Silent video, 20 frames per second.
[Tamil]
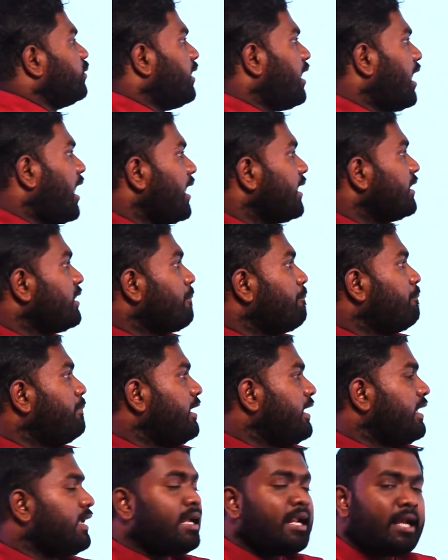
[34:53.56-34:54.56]
சொன்னால் இந்த
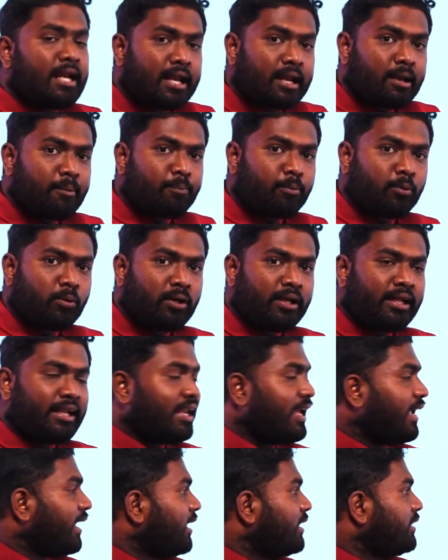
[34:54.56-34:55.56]
பி என்ற
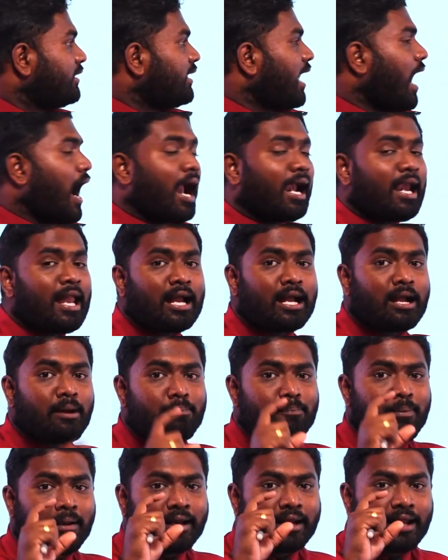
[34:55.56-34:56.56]
புள்ளியில இருந்து
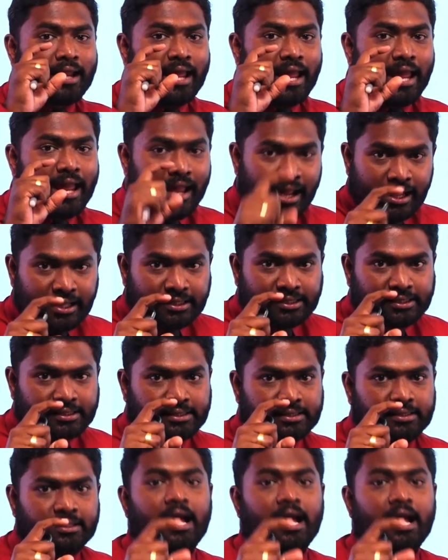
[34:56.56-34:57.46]
அளக்கப்படுற எக்ஸ்